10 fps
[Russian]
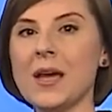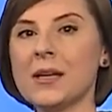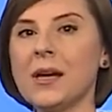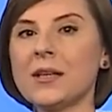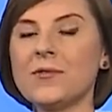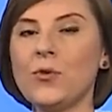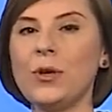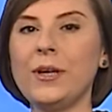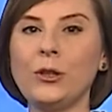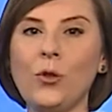Как
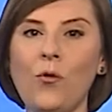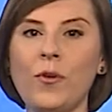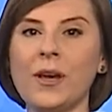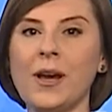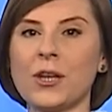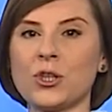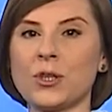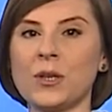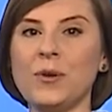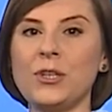освоили новые
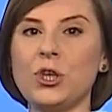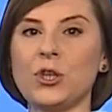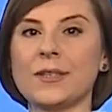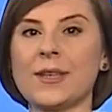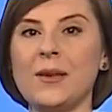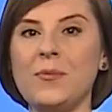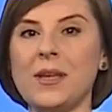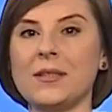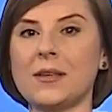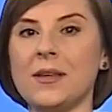гаджеты мытищинские
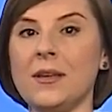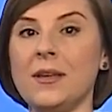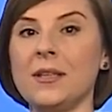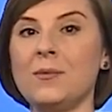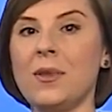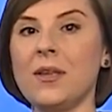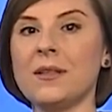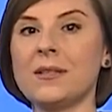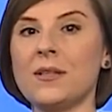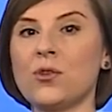медики и
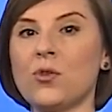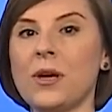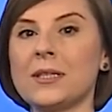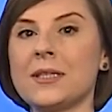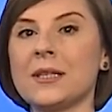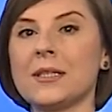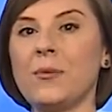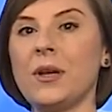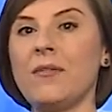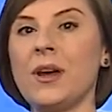изменилась ли ситуация с
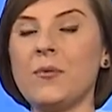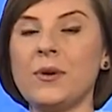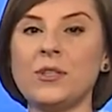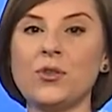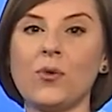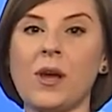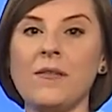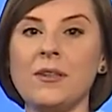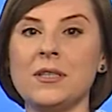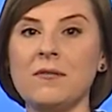заболеваемостью
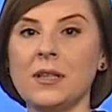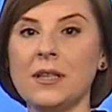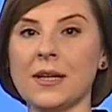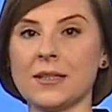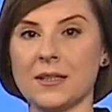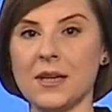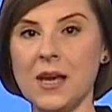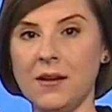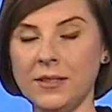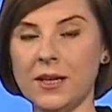COVID-19
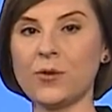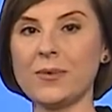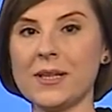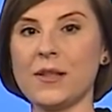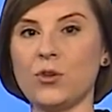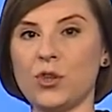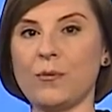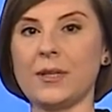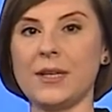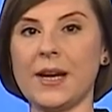в нашем следующем
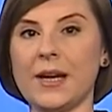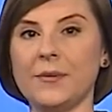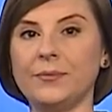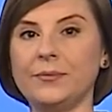материале.